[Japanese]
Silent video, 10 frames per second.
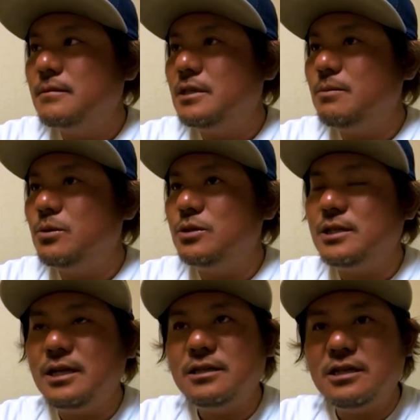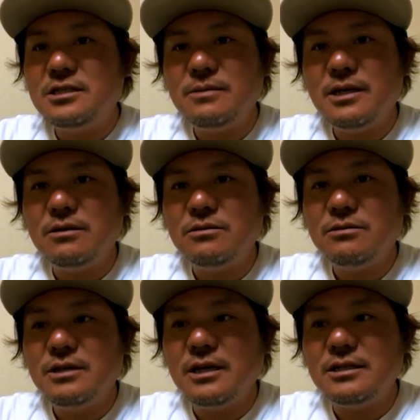2秒に大体1メートル
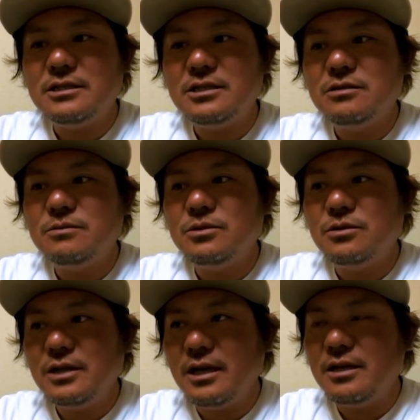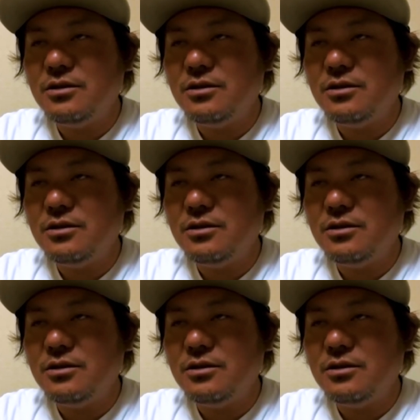ぐらい沈むので、